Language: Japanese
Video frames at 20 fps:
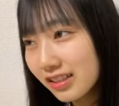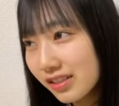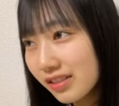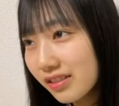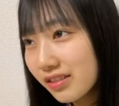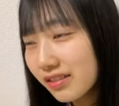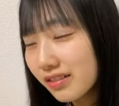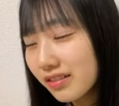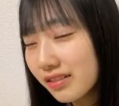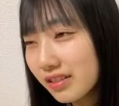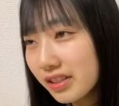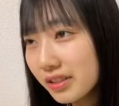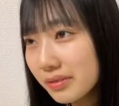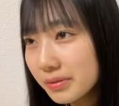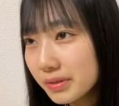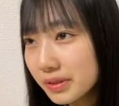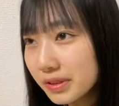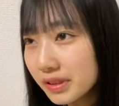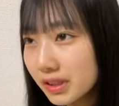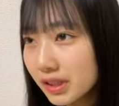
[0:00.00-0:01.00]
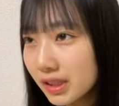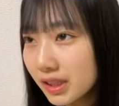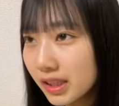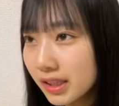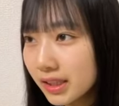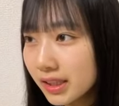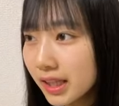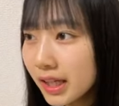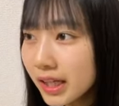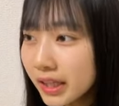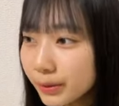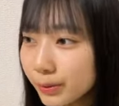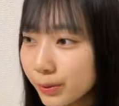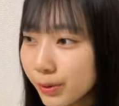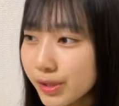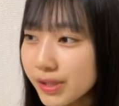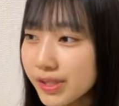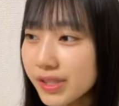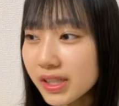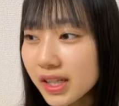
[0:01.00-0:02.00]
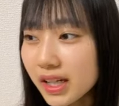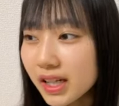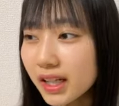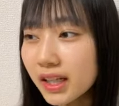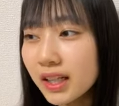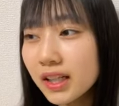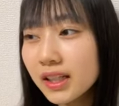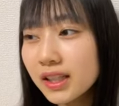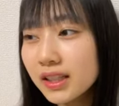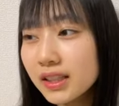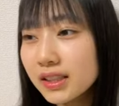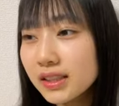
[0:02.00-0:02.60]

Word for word: そうでもな誰こいつから